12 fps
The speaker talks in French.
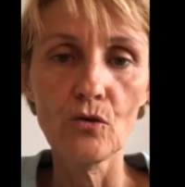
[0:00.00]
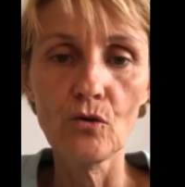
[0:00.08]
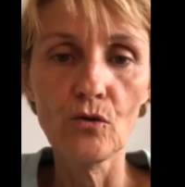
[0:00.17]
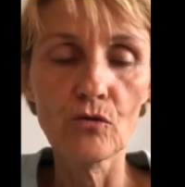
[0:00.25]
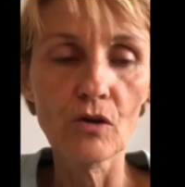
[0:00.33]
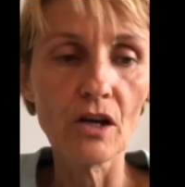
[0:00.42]

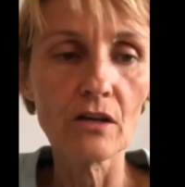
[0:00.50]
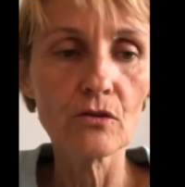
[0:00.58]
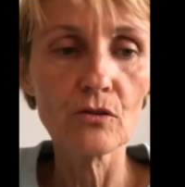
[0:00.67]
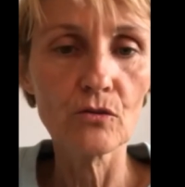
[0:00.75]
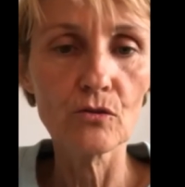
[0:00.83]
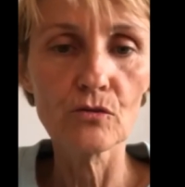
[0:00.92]
voilà,
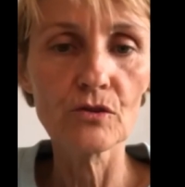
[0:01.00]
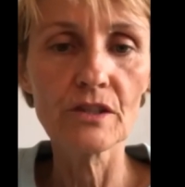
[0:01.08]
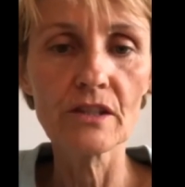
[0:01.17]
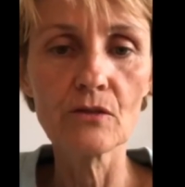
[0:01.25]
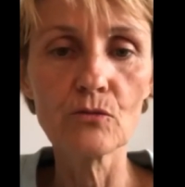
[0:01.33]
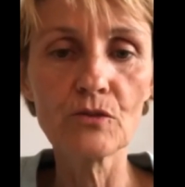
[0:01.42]

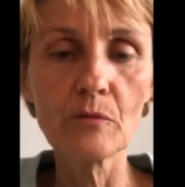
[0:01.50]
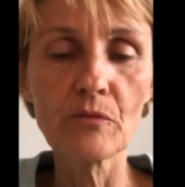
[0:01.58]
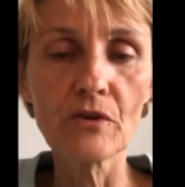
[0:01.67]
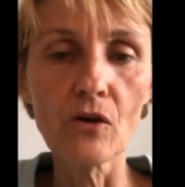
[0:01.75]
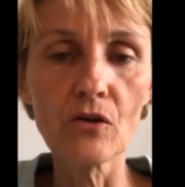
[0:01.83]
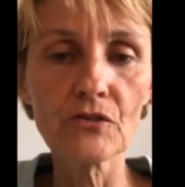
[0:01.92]
des, ou des
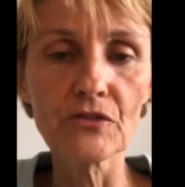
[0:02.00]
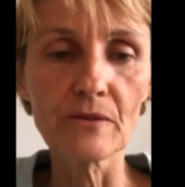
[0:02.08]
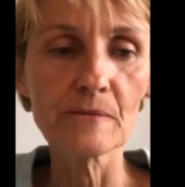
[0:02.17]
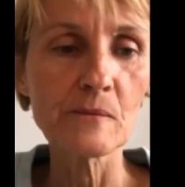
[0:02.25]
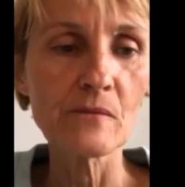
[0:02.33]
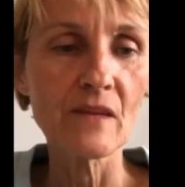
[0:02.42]
plantes.
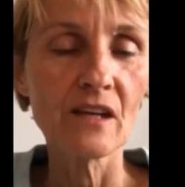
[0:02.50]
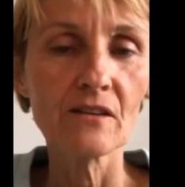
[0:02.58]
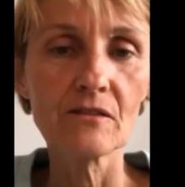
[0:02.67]
Et vous mangez